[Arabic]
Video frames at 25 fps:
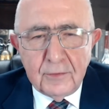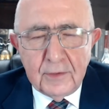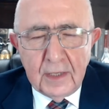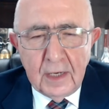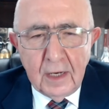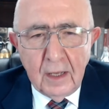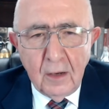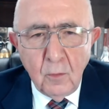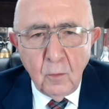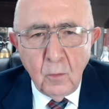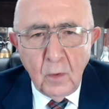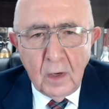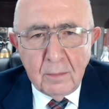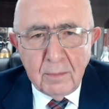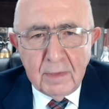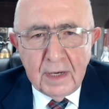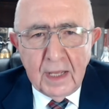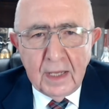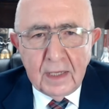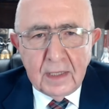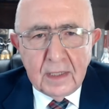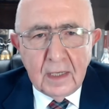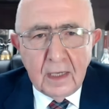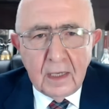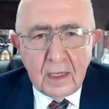في الأول من
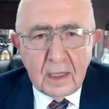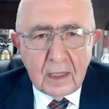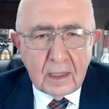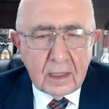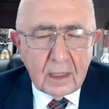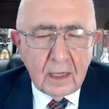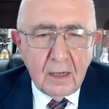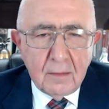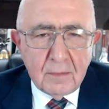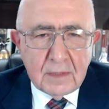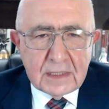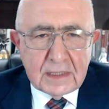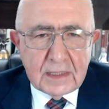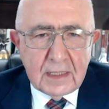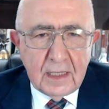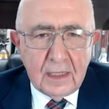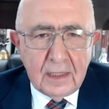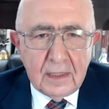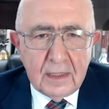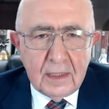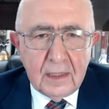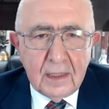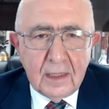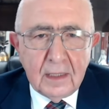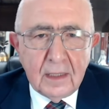أيار قام
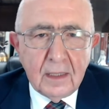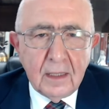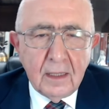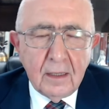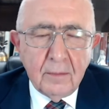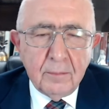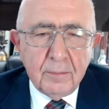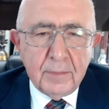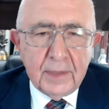ستالين